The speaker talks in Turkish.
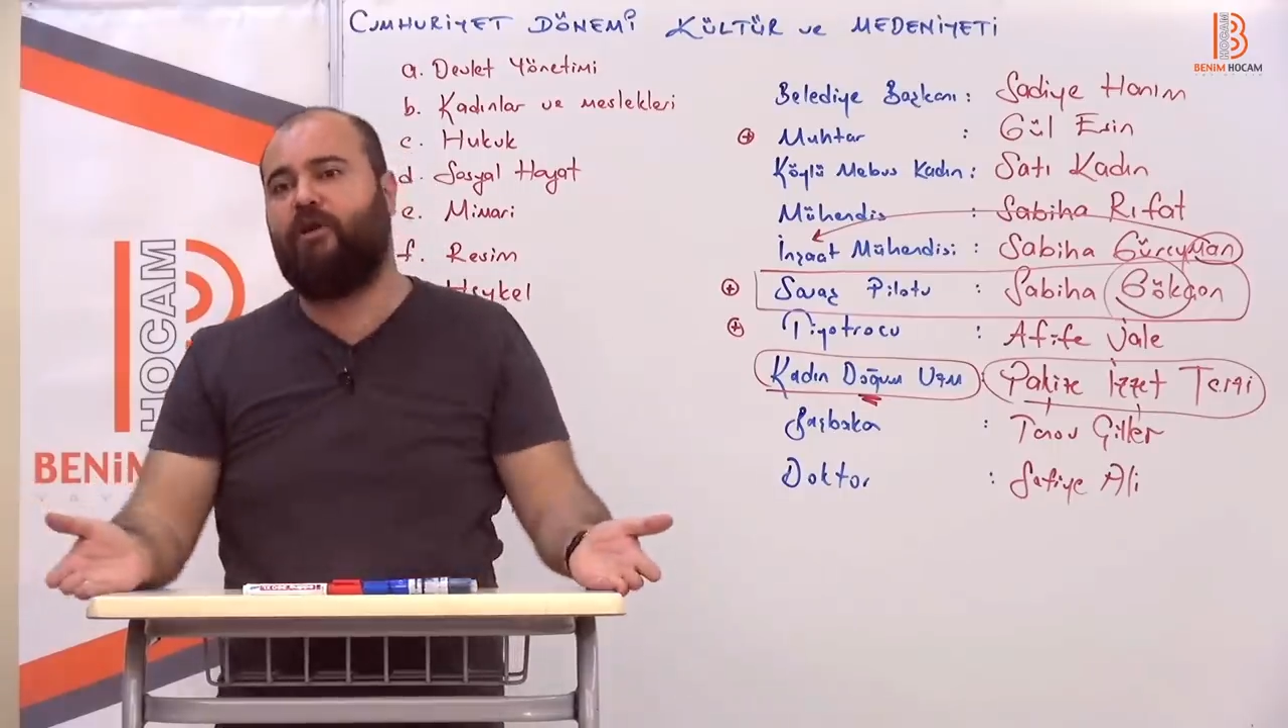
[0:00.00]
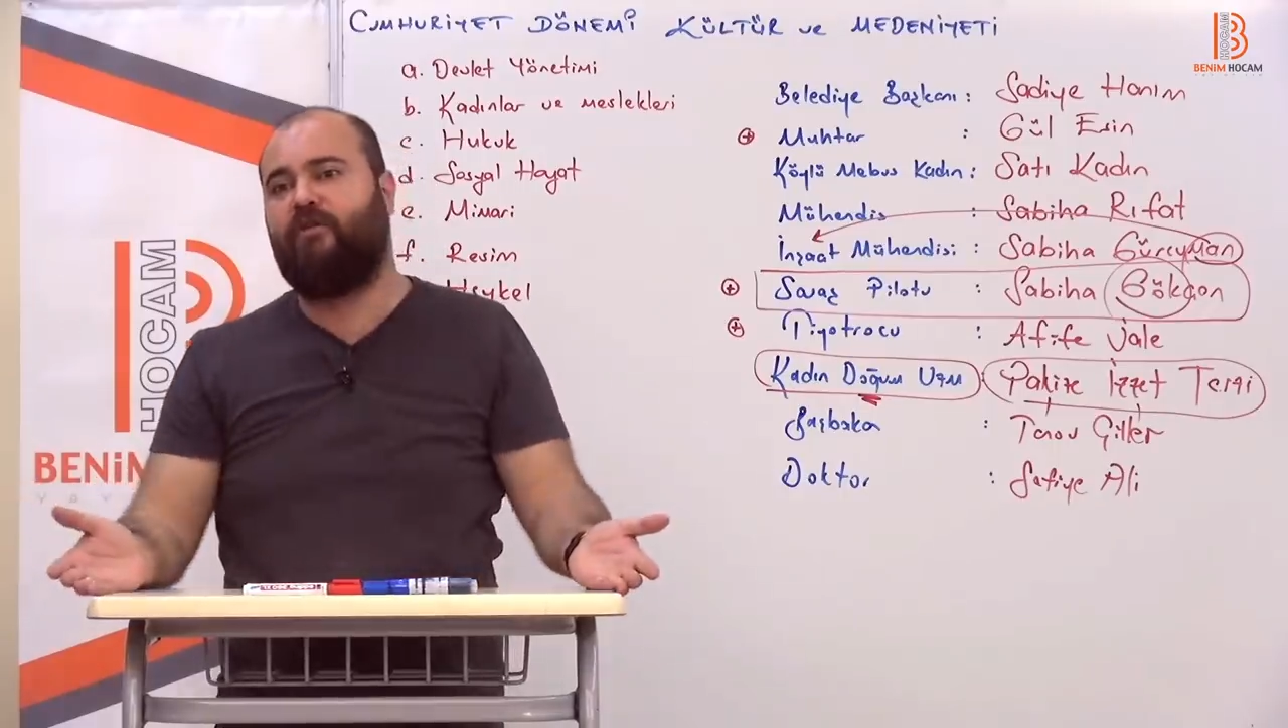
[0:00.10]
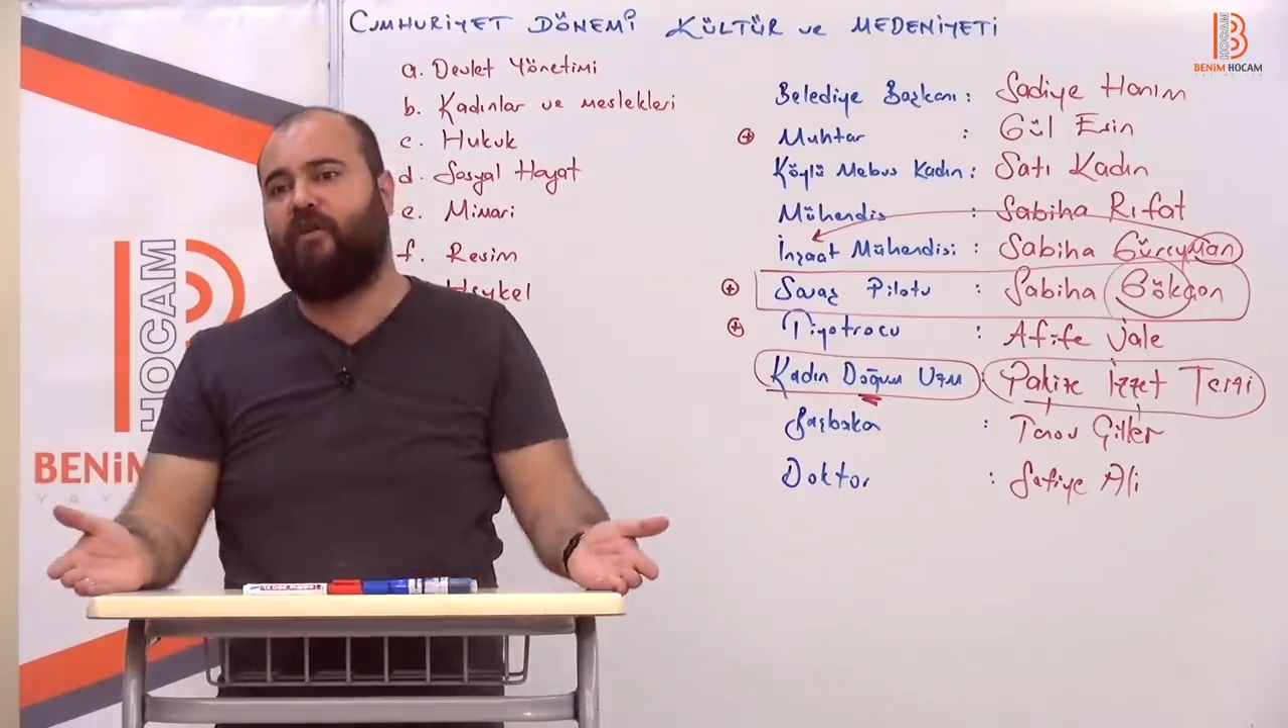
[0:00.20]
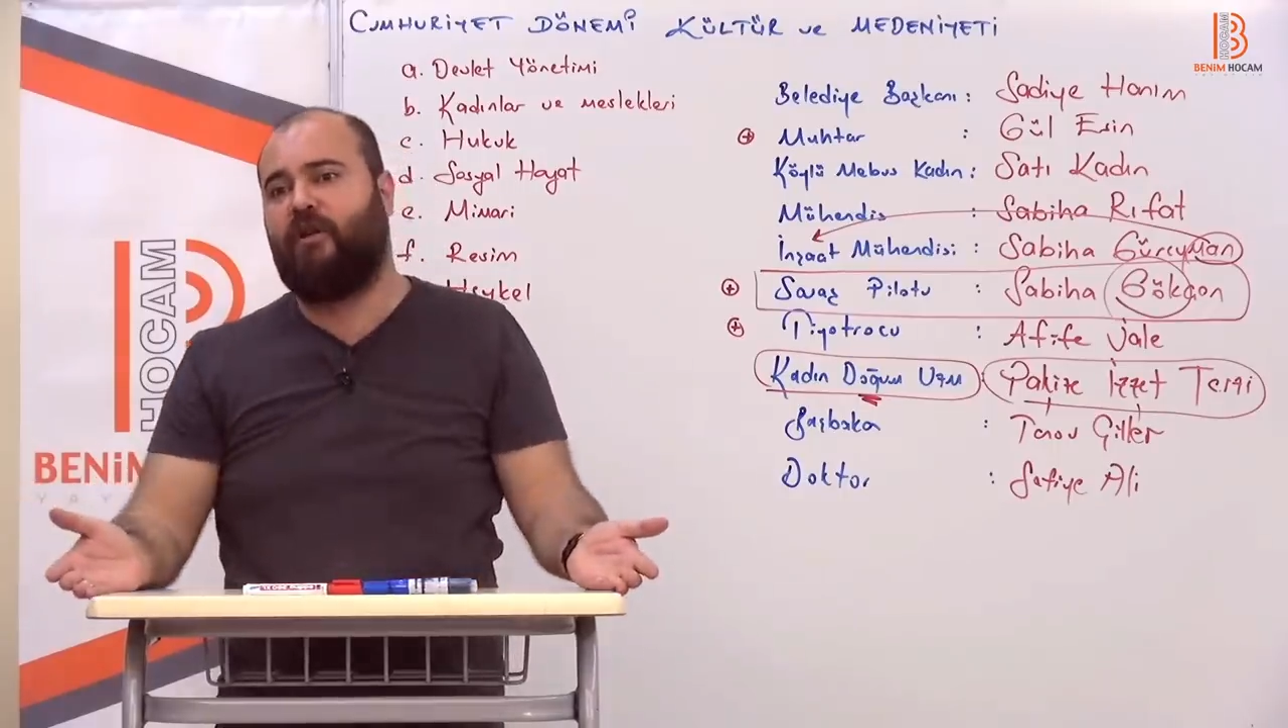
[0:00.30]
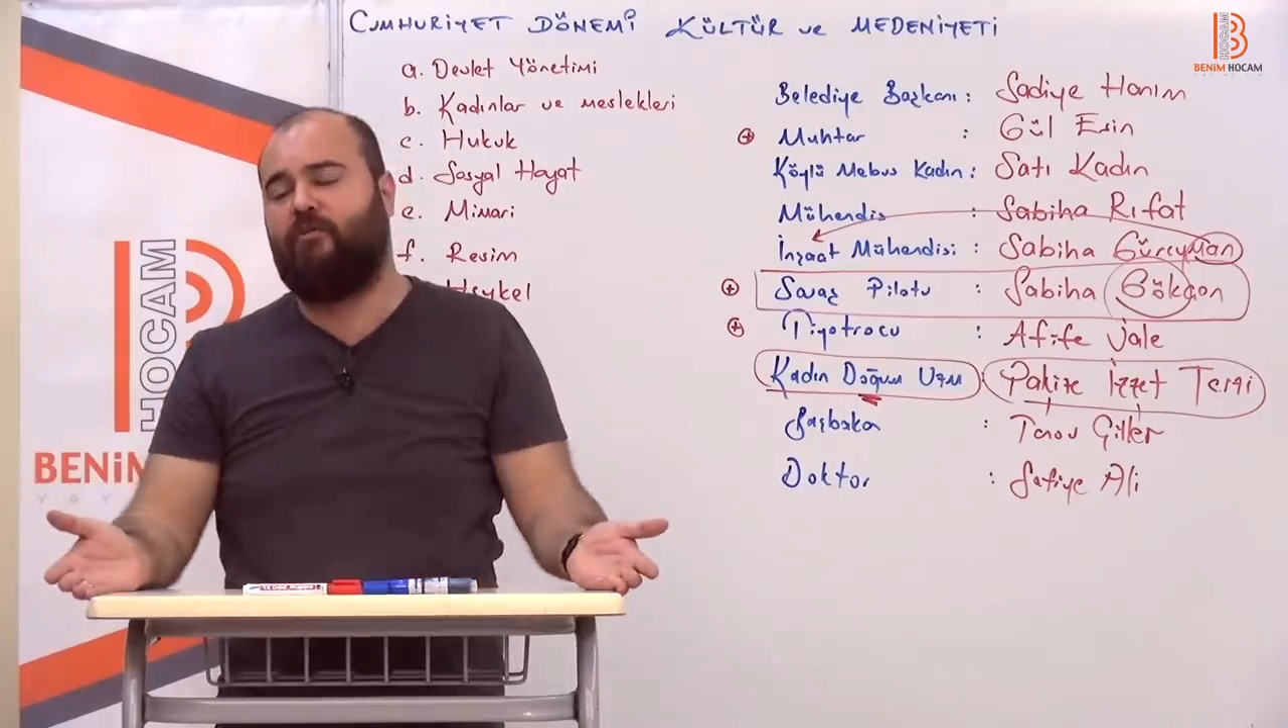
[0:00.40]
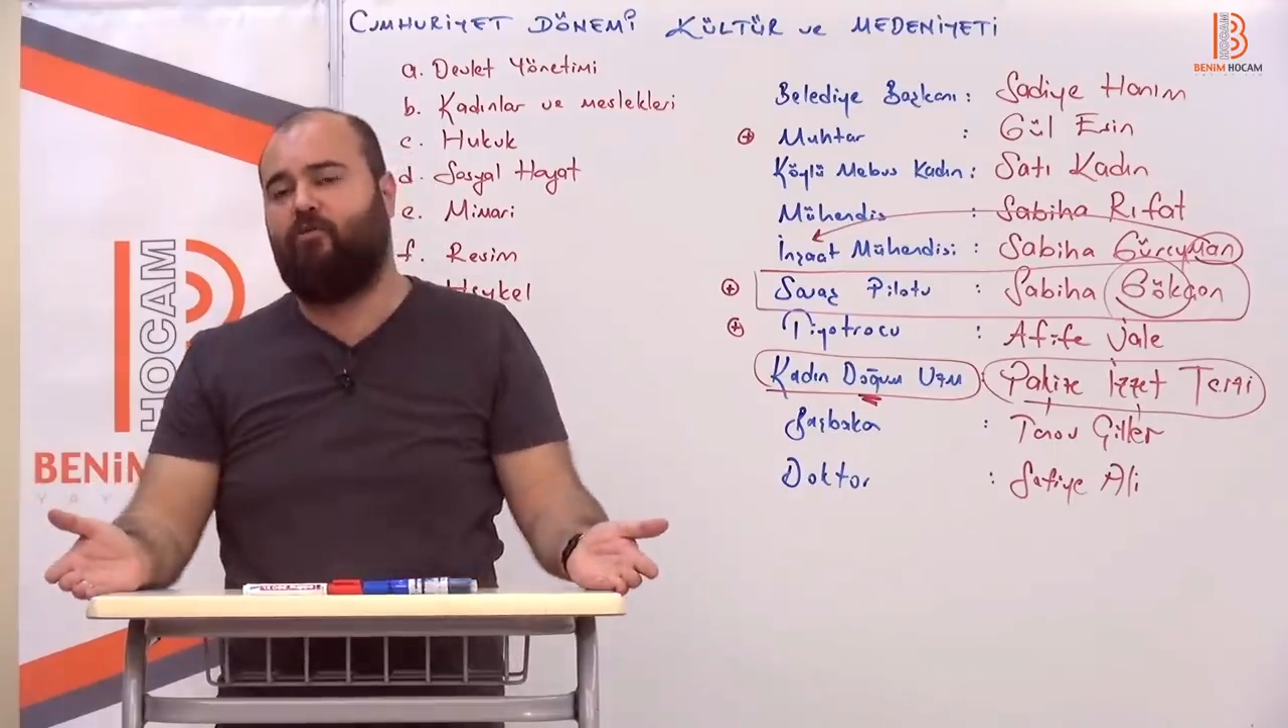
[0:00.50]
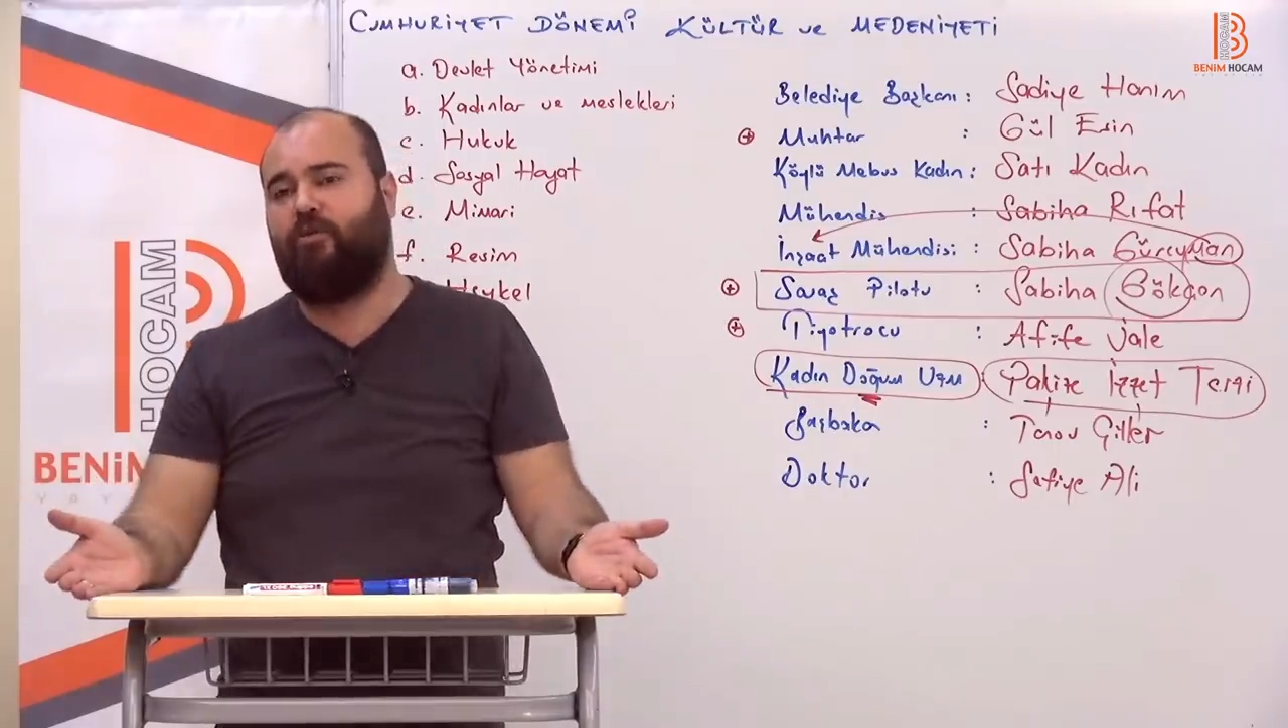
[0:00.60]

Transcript: 7 senede